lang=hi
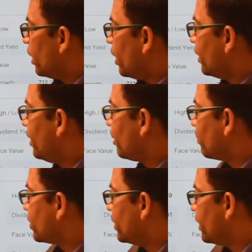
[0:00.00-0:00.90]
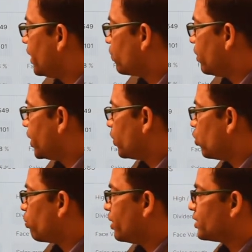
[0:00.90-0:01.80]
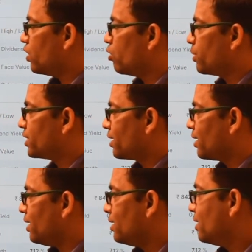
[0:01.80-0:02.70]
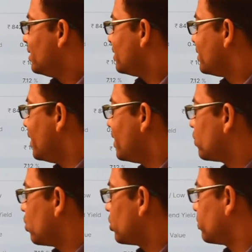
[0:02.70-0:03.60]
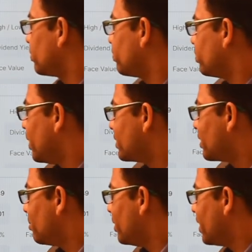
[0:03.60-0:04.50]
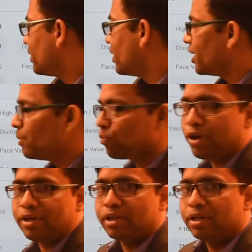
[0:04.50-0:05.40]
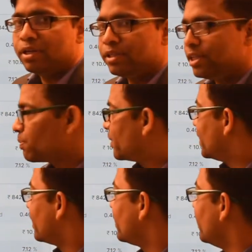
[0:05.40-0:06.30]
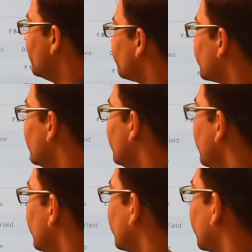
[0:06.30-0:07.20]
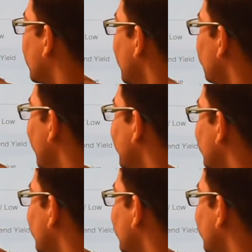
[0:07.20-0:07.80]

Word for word: अर्निंग पर शेयर है 22.7 परसेंट का सेल्स ग्रोथ पाँच साल में है 13.6 परसेंट की है करंट प्राइस चल